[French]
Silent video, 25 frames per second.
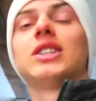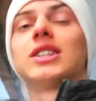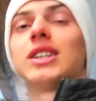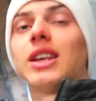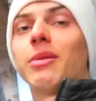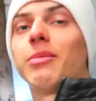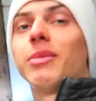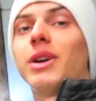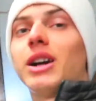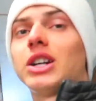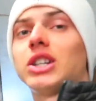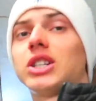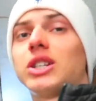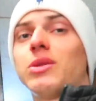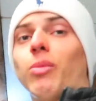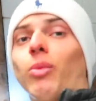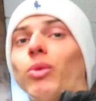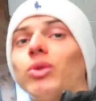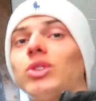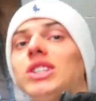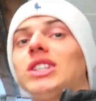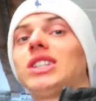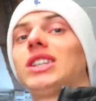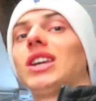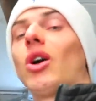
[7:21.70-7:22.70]
si ça marche, ils
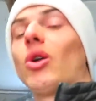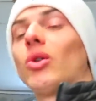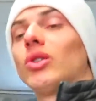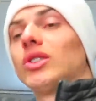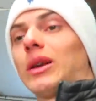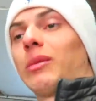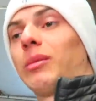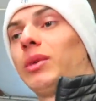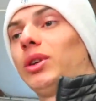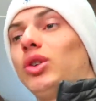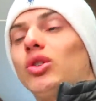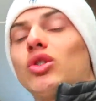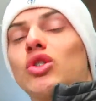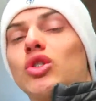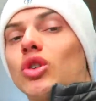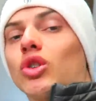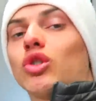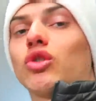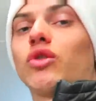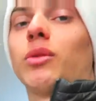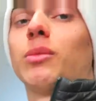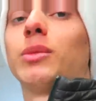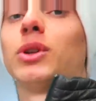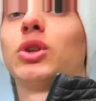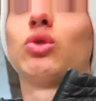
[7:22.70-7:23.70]
m'ont dit 45 minutes, je sens
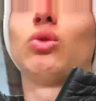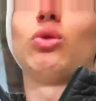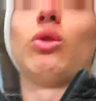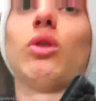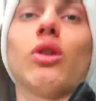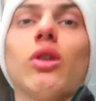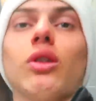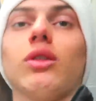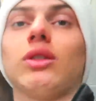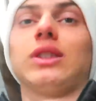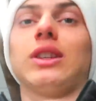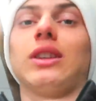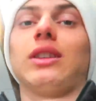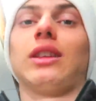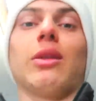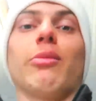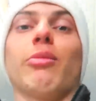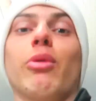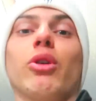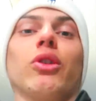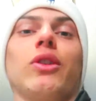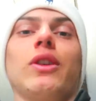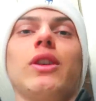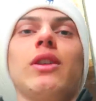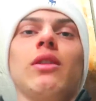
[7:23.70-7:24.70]
que je vais mettre une heure, ça va être un
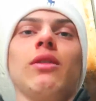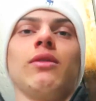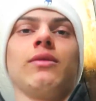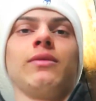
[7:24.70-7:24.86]
bordel.